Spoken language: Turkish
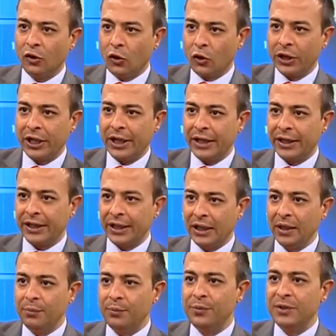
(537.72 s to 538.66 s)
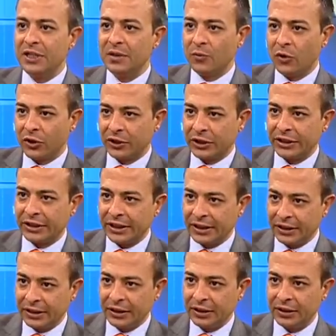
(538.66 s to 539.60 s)
oraya gelip bizim orada da
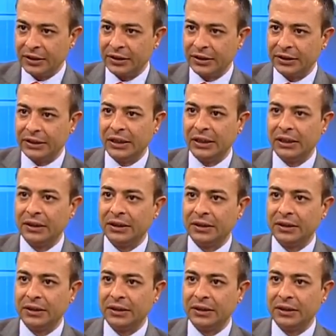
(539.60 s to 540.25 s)
Peki değil mi dil... bu